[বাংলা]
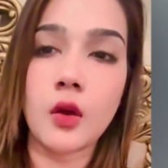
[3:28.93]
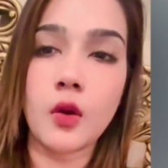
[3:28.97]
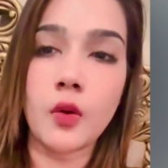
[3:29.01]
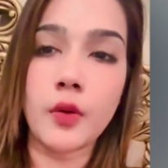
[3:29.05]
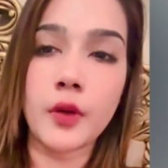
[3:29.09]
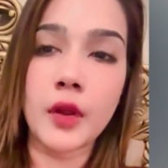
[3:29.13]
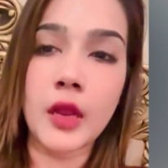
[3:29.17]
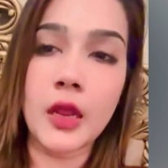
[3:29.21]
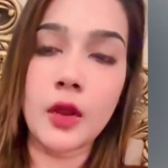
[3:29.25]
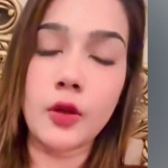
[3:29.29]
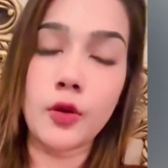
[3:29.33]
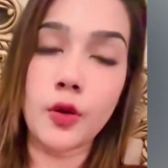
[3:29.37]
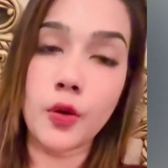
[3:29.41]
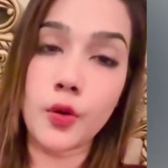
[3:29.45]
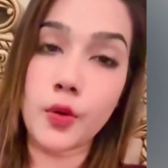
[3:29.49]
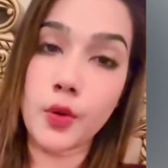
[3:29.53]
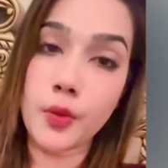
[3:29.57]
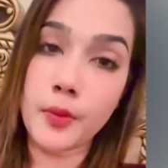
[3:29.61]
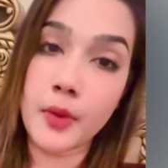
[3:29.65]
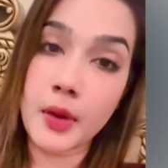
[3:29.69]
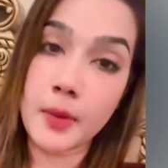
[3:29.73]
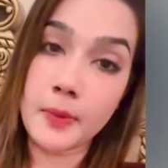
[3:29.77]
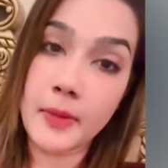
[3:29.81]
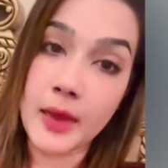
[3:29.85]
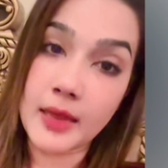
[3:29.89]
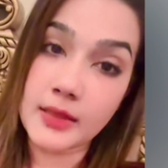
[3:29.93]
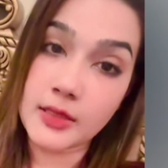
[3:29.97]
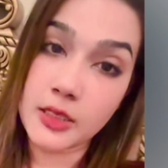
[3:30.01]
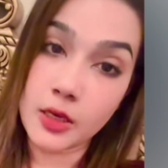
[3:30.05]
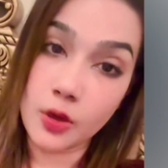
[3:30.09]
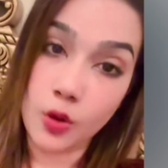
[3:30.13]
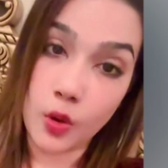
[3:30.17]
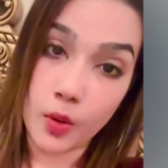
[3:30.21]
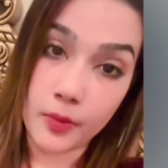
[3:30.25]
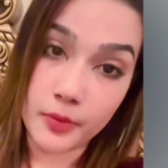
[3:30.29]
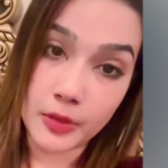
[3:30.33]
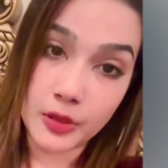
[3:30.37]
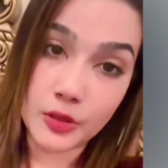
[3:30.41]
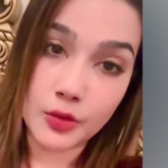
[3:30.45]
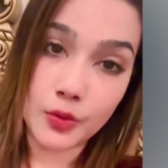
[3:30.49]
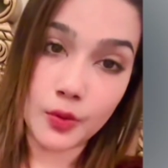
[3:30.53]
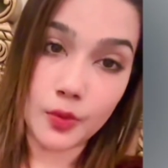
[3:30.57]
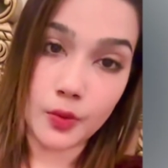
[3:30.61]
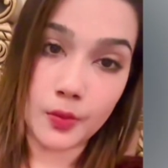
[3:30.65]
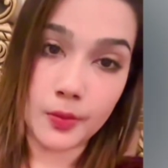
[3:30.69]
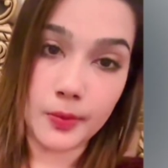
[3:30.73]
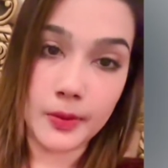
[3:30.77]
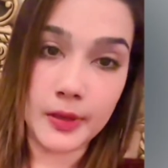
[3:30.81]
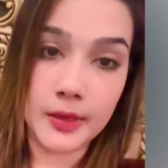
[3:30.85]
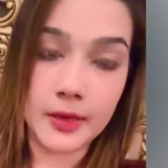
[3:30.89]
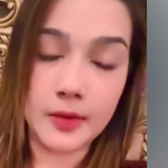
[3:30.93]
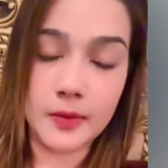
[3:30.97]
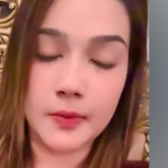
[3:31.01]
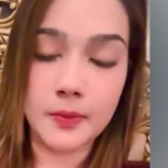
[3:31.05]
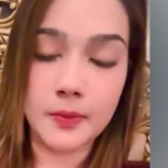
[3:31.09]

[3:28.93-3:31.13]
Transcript: অনেক রকমের বাজে কমেন্ট করবেন